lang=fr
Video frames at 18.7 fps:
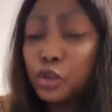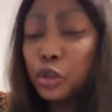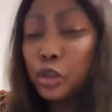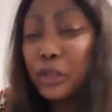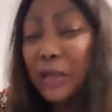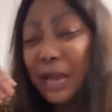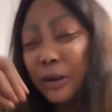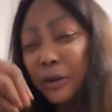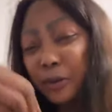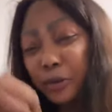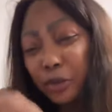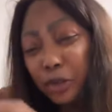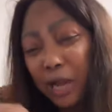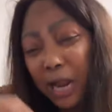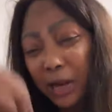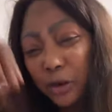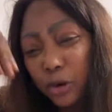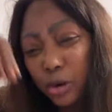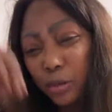Tu,
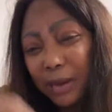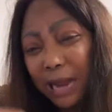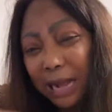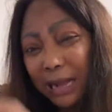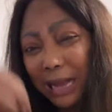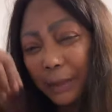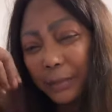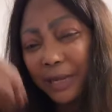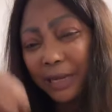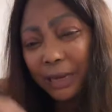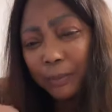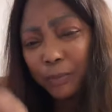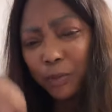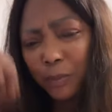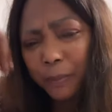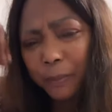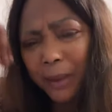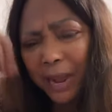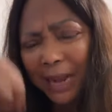allumes la caméra
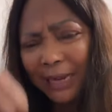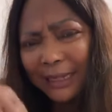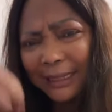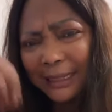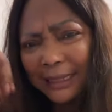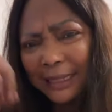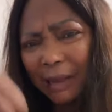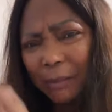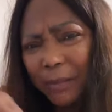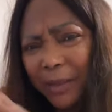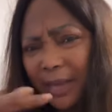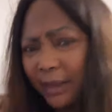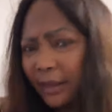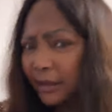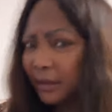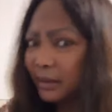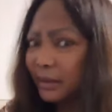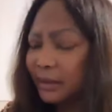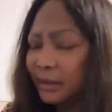pour parler de ta mère.